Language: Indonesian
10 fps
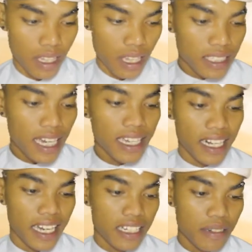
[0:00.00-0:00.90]
Tidak
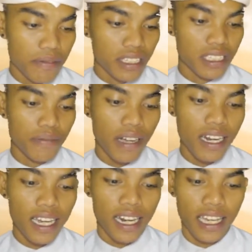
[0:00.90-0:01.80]
heran,
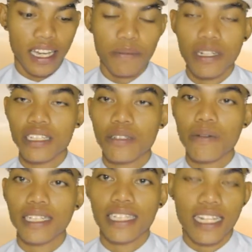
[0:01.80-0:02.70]
festival layang-layang begitu
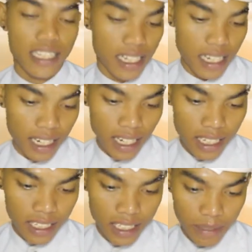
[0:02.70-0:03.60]
banyak
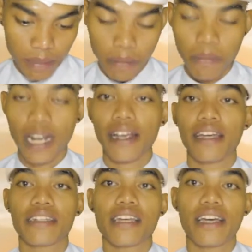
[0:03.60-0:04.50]
diadakan di
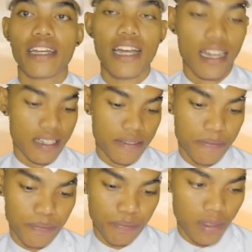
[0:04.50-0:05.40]
berbagai daerah.
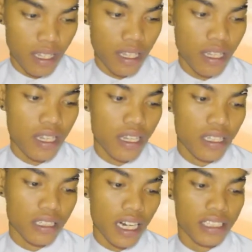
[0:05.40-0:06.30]

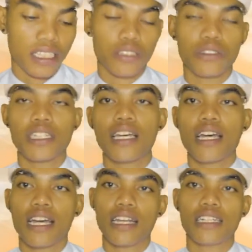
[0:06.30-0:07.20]
Salah satunya
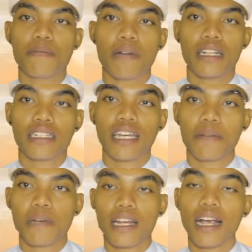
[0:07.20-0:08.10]
ada di
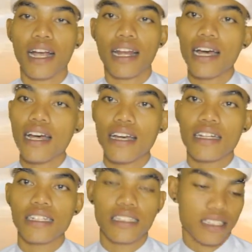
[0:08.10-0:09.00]
Pantai Padanggala,
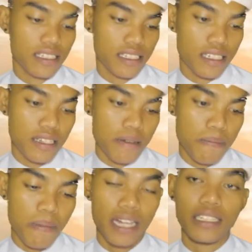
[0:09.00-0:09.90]

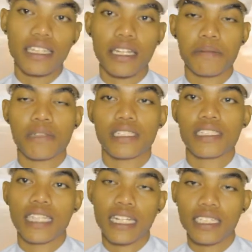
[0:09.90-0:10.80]
Pantai
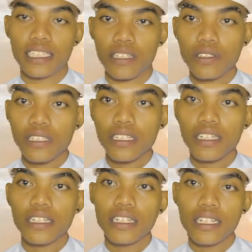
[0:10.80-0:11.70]
Mertesari Sanur,
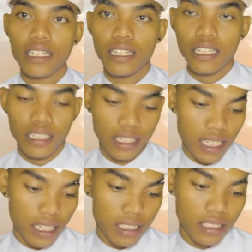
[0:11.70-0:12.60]

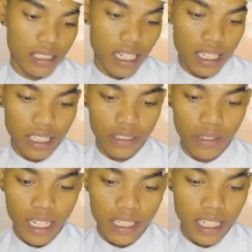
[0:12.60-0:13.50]
dan ada
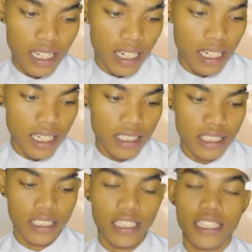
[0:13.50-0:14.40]
juga diadakan
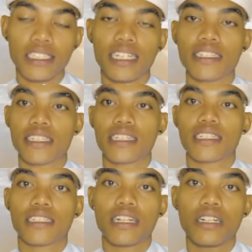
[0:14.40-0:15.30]
di desa-desa
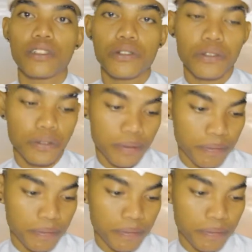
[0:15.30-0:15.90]
tertentu.